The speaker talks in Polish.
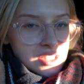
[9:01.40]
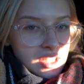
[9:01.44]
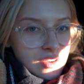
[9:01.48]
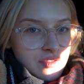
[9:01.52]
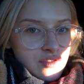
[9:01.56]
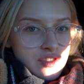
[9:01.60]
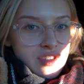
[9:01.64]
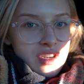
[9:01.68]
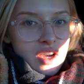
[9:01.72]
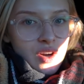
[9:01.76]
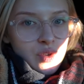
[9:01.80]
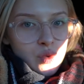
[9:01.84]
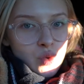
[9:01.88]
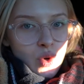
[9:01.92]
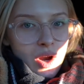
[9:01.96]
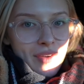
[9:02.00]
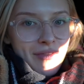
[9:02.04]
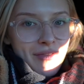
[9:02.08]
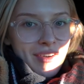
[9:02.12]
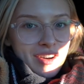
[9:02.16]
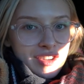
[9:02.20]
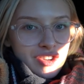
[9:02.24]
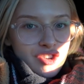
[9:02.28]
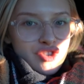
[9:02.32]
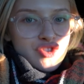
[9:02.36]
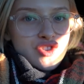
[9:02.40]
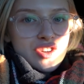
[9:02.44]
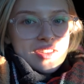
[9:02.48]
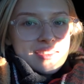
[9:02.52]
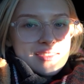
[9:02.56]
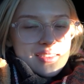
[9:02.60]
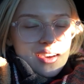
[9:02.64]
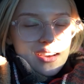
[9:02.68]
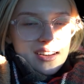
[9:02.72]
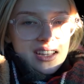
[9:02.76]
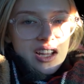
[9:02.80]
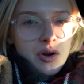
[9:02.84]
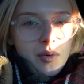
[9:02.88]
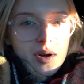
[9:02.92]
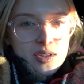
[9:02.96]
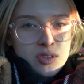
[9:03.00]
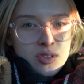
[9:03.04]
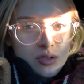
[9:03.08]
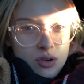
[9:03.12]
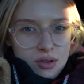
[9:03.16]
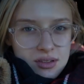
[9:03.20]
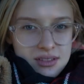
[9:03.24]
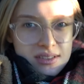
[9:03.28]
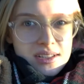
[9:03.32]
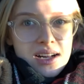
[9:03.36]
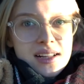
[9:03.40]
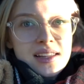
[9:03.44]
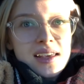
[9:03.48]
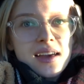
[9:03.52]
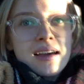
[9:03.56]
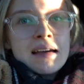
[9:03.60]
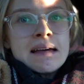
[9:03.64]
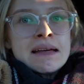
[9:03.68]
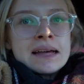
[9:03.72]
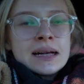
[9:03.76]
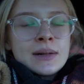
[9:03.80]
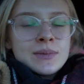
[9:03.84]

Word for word: się dziewczyna, która faktycznie zgarnęła to rozdanie,